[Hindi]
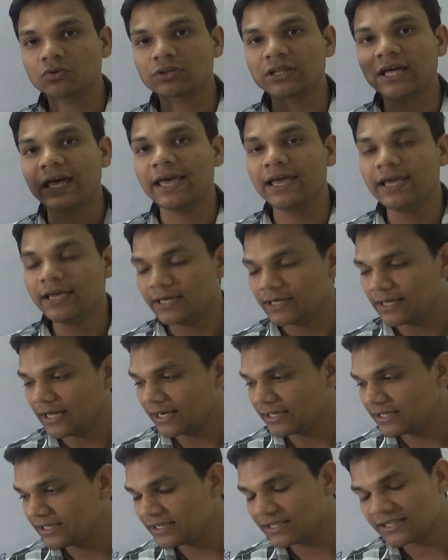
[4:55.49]
होता है
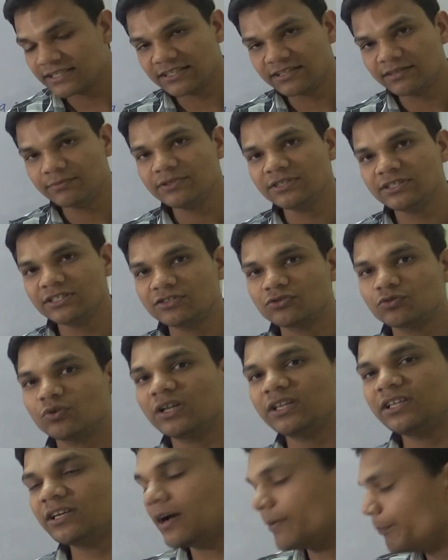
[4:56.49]
यानी कि किसी भी चीज़ को
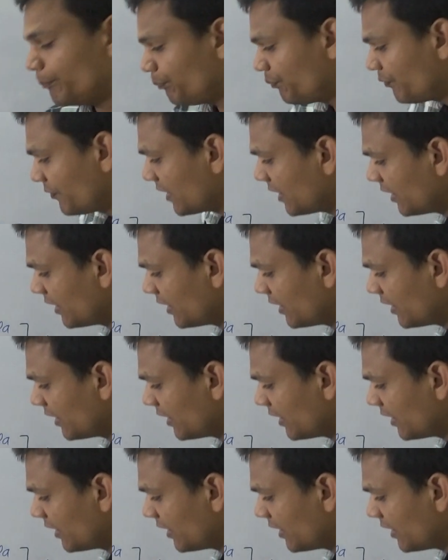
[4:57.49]
यदि हम